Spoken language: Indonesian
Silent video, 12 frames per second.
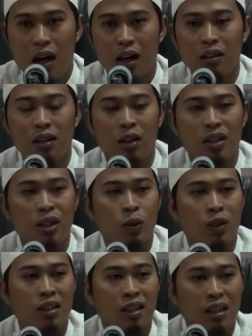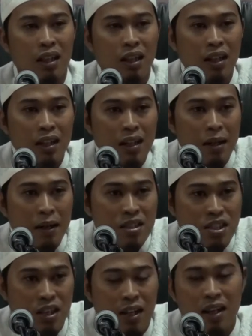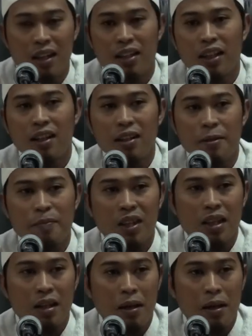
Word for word: Allah itu adalah cahaya